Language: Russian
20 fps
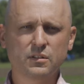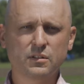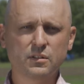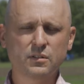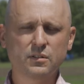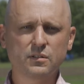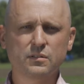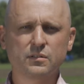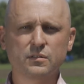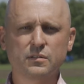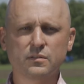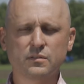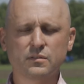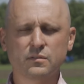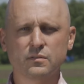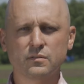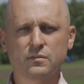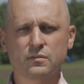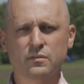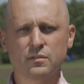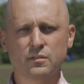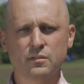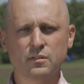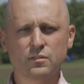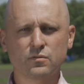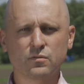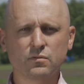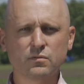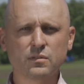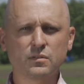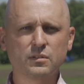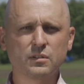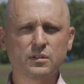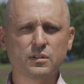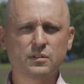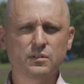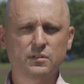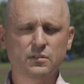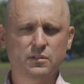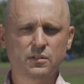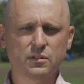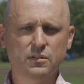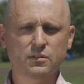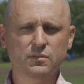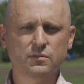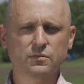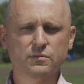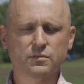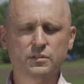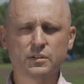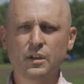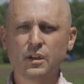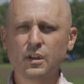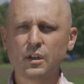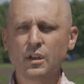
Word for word: и агрохолдинга «Гелиус».